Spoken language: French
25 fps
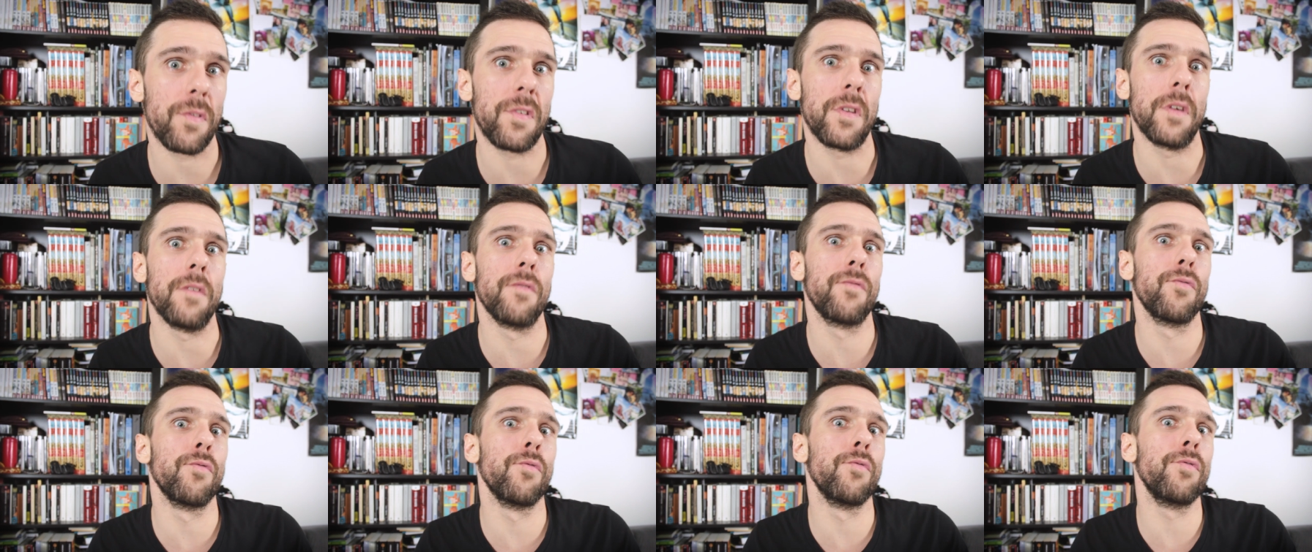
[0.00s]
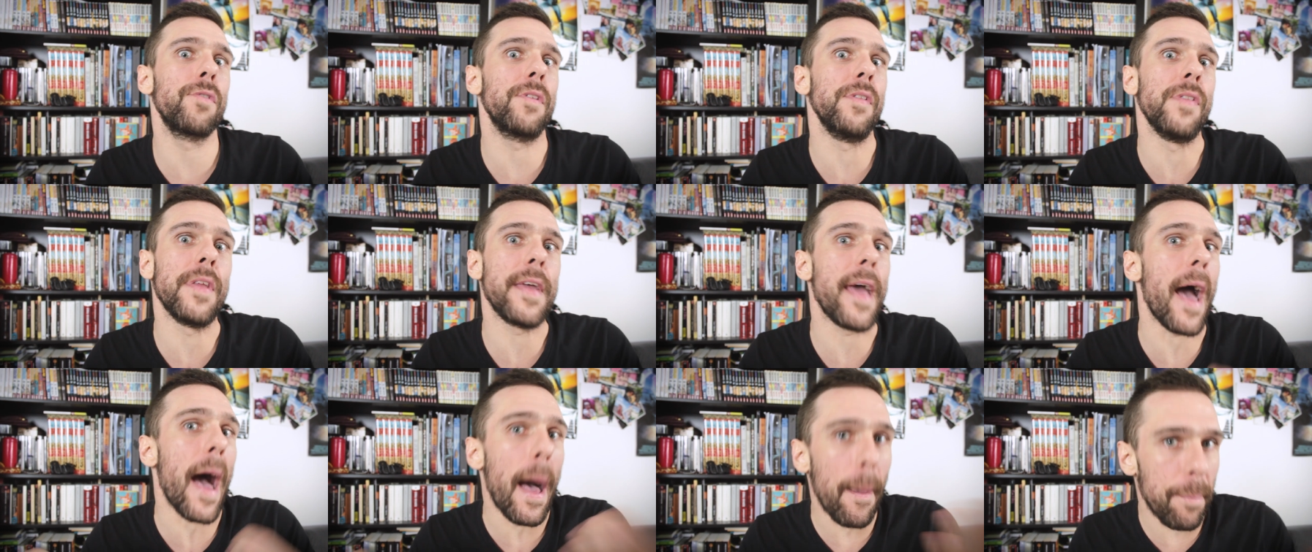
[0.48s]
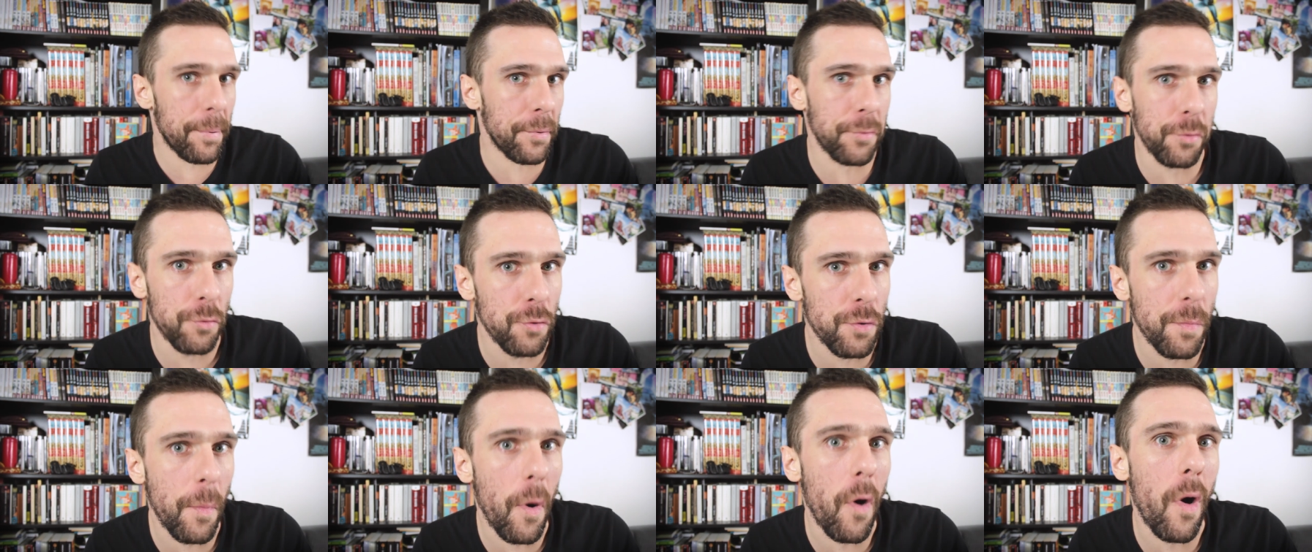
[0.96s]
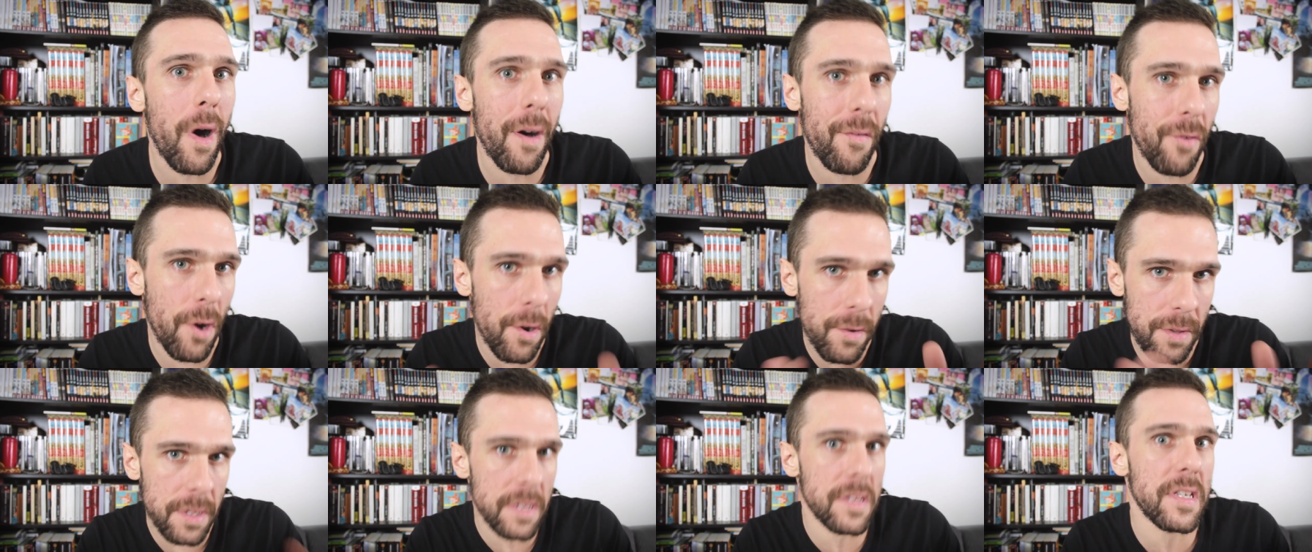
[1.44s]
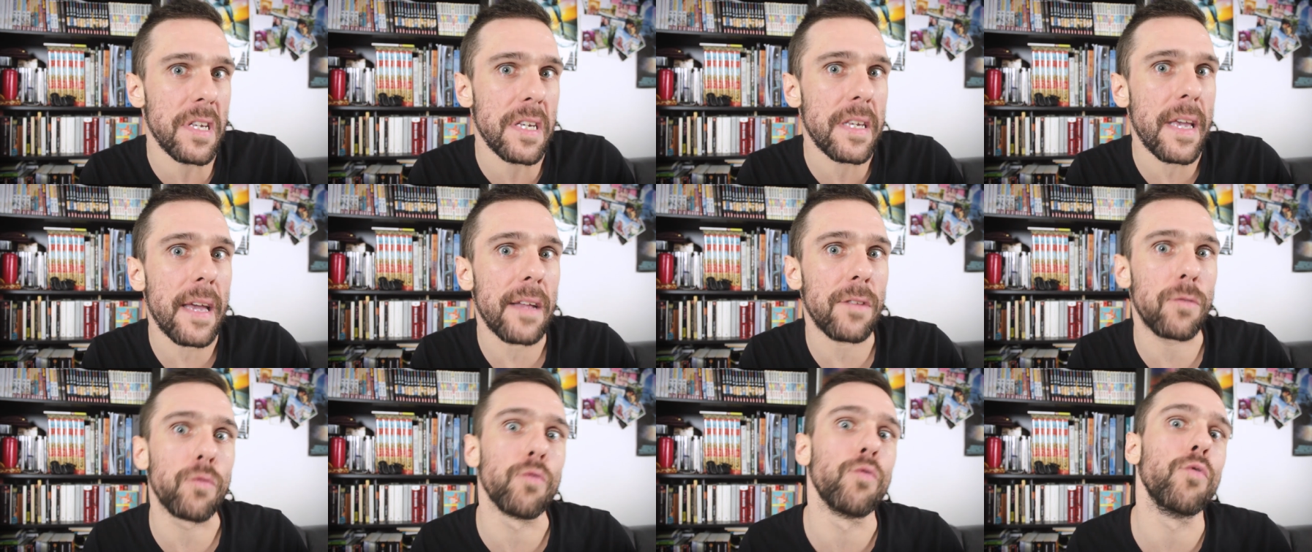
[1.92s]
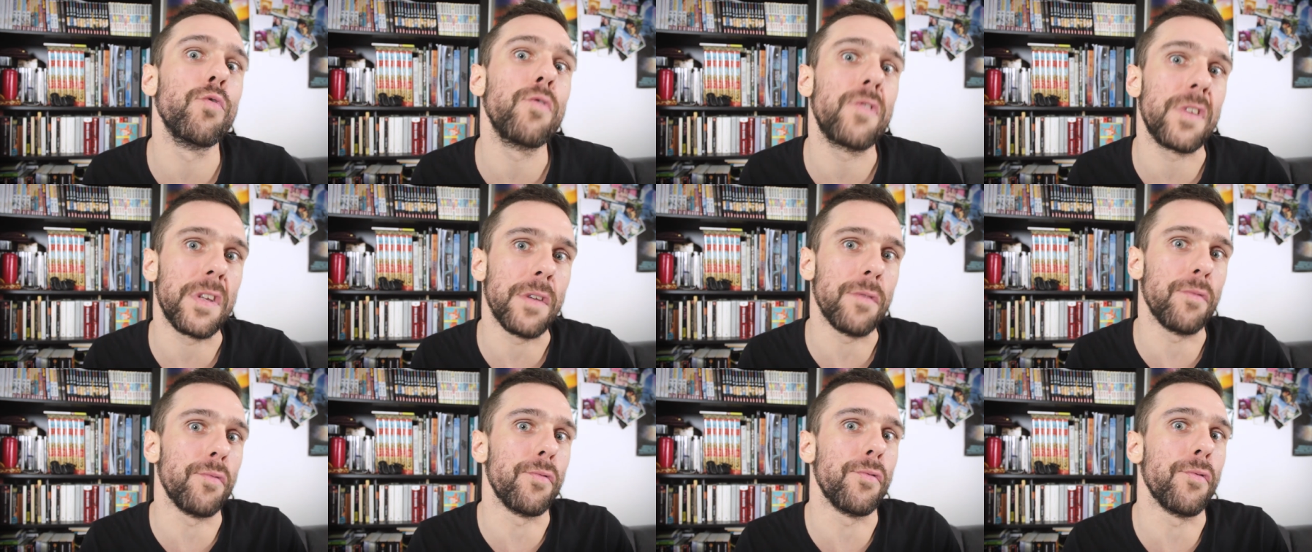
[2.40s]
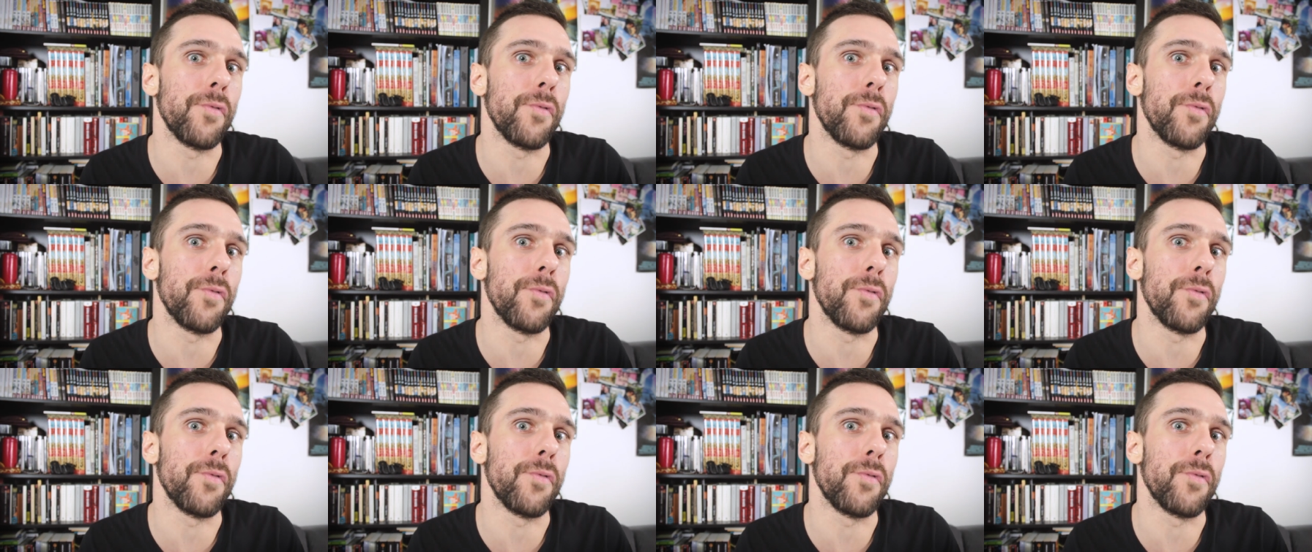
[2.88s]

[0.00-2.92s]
si vous tenez absolument à avoir une étiquette ou si vous